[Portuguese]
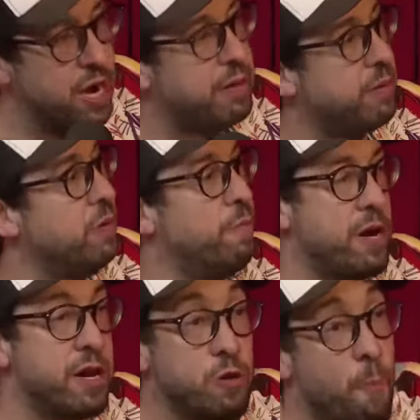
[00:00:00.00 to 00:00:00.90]
na mulher. Não
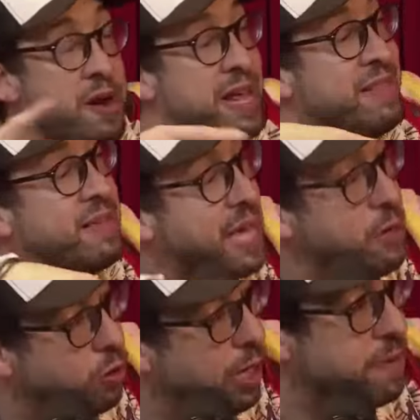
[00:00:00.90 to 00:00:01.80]
pode, não pode nem
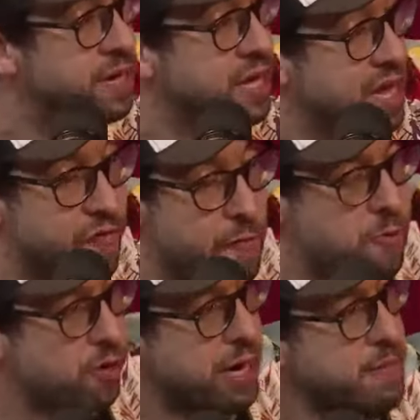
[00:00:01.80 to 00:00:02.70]
dançar no clube. Eu fui
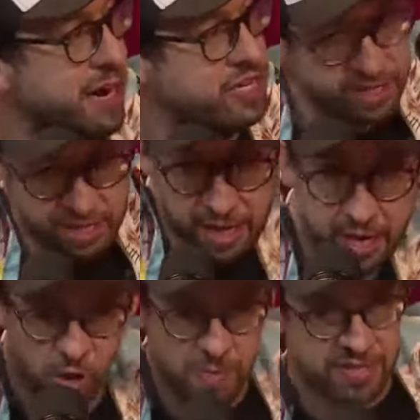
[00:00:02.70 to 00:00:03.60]
para um clube lá
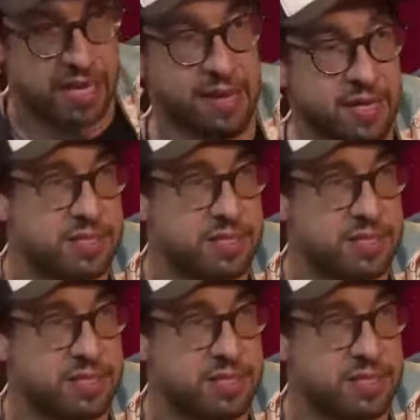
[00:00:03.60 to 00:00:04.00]
e comecei a